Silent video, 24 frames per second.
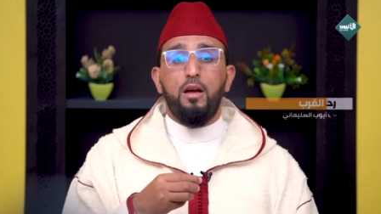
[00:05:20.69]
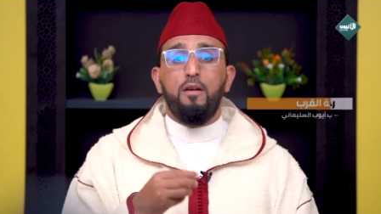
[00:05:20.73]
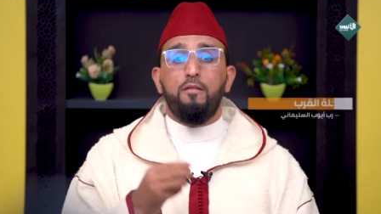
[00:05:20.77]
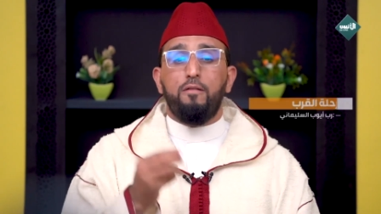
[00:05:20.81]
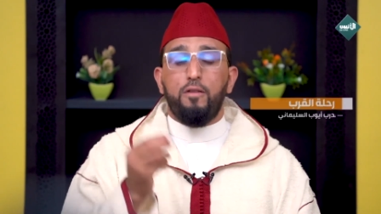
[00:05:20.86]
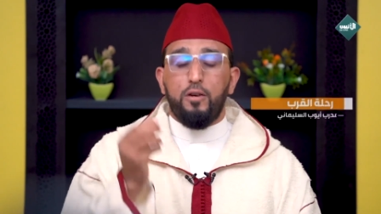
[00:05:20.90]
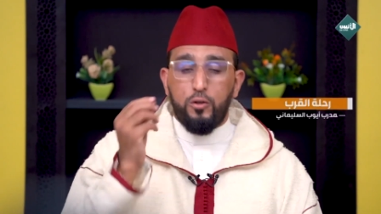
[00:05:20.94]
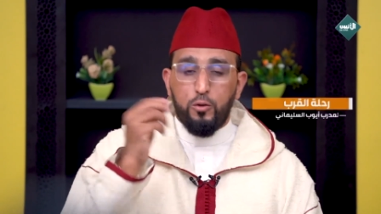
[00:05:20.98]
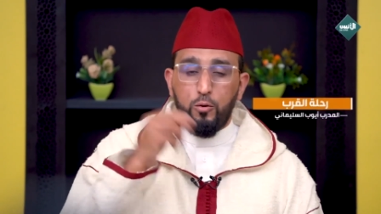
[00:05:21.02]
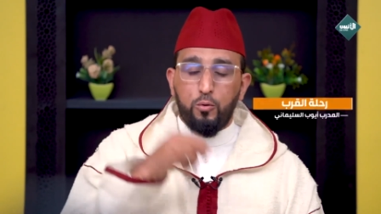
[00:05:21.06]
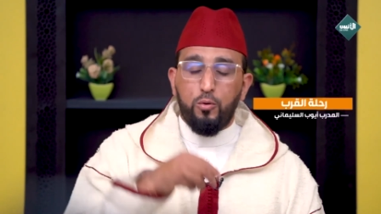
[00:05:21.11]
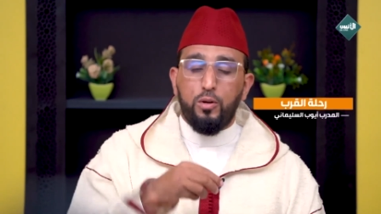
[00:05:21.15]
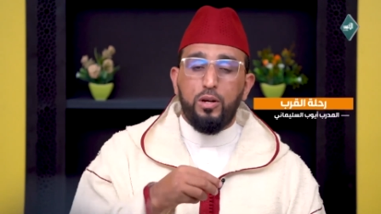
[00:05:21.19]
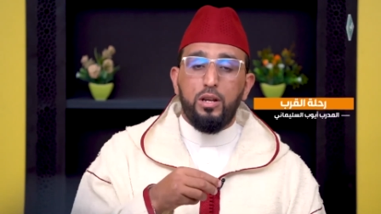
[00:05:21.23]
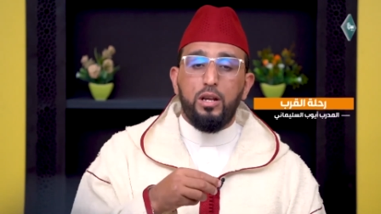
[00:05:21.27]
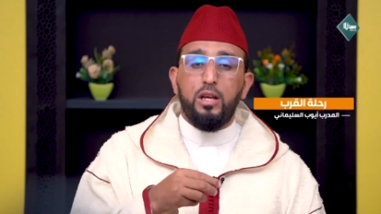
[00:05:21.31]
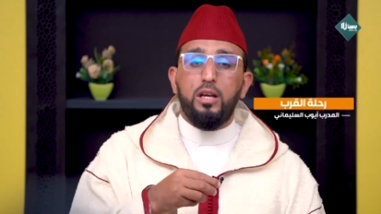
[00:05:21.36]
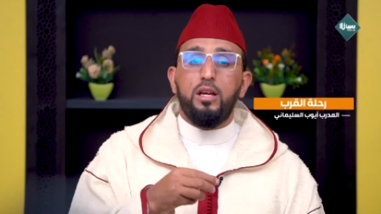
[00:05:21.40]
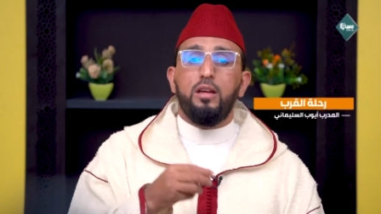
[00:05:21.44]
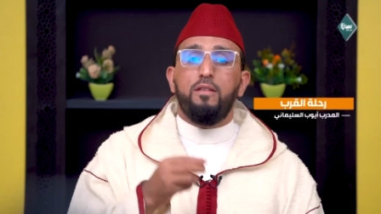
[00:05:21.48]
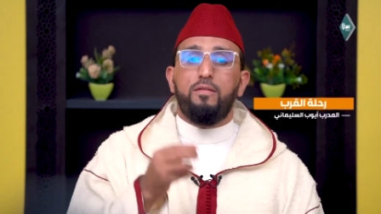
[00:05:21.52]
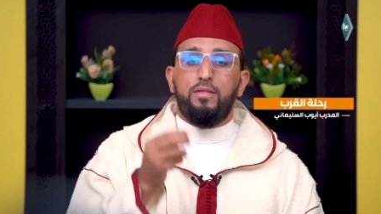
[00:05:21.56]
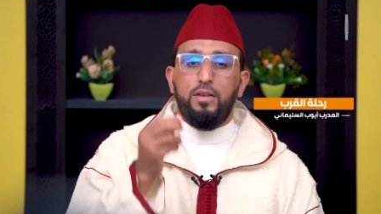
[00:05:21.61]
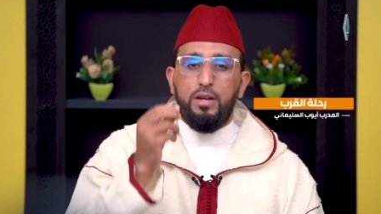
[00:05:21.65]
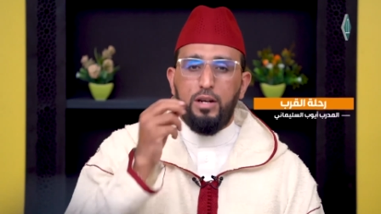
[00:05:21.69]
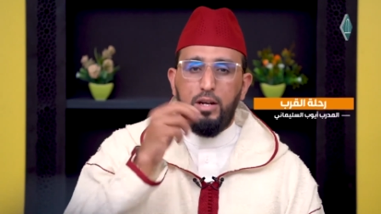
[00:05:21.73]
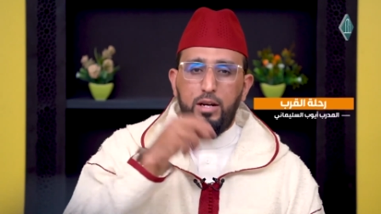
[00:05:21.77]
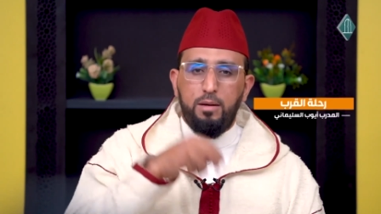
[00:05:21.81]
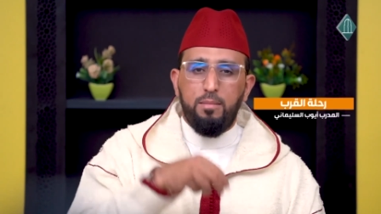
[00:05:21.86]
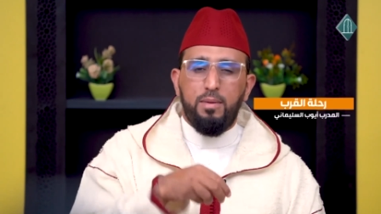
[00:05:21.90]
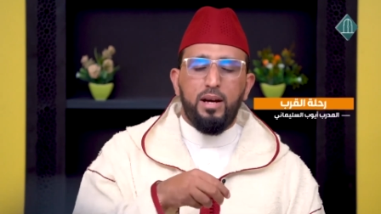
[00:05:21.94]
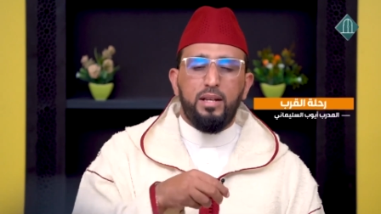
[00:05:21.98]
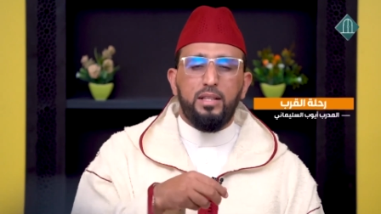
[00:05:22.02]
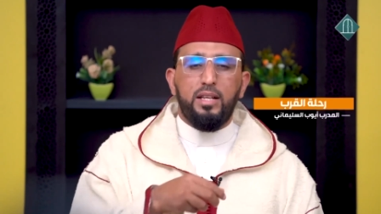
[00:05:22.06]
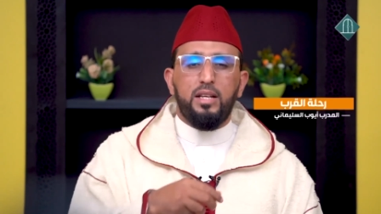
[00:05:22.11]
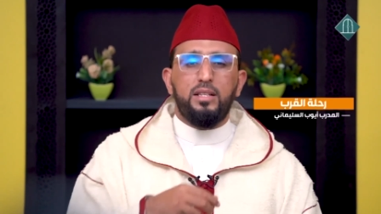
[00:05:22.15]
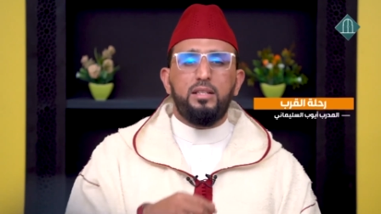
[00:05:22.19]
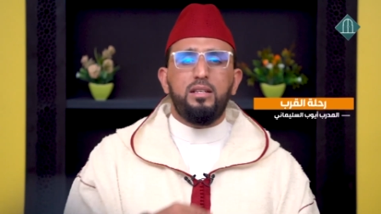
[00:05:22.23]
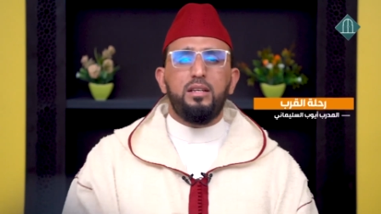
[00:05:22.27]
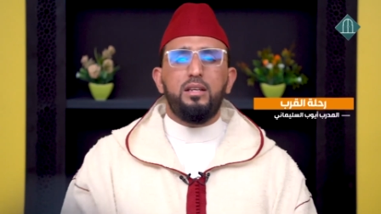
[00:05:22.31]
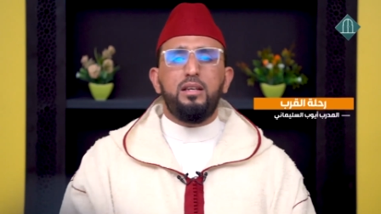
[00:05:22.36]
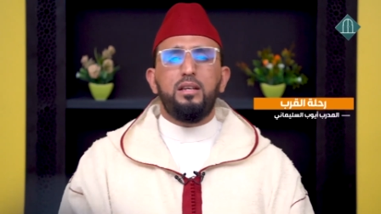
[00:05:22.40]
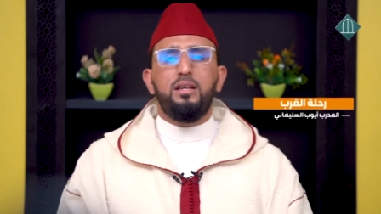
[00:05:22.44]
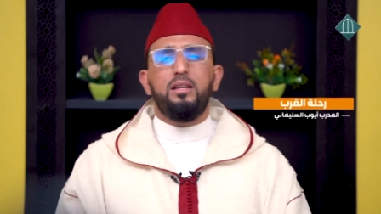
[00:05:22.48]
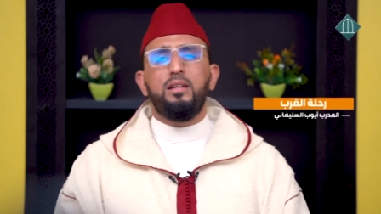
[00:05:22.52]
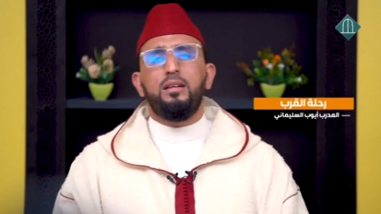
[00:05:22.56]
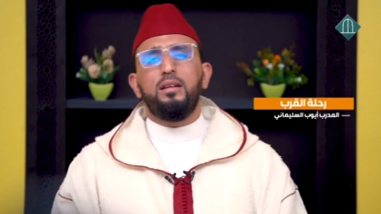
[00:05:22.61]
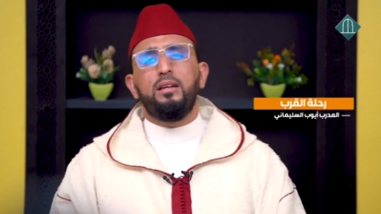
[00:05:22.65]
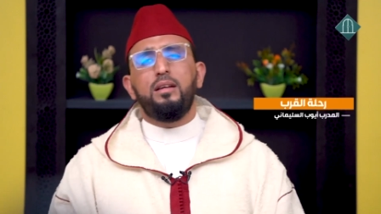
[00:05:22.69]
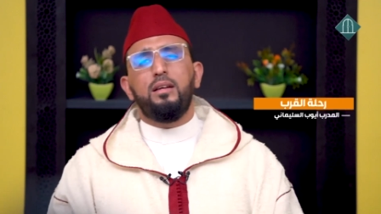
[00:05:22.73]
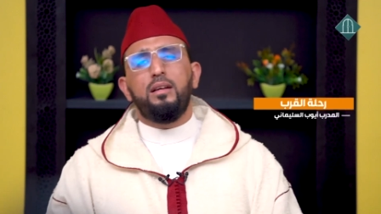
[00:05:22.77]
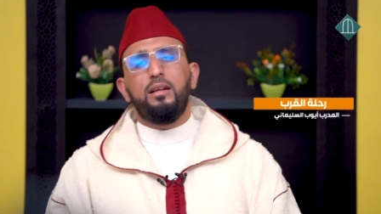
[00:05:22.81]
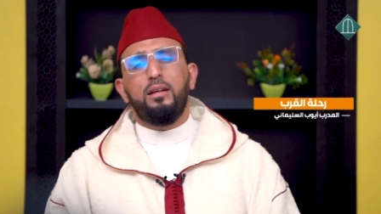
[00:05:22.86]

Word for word: في شكره في عبادته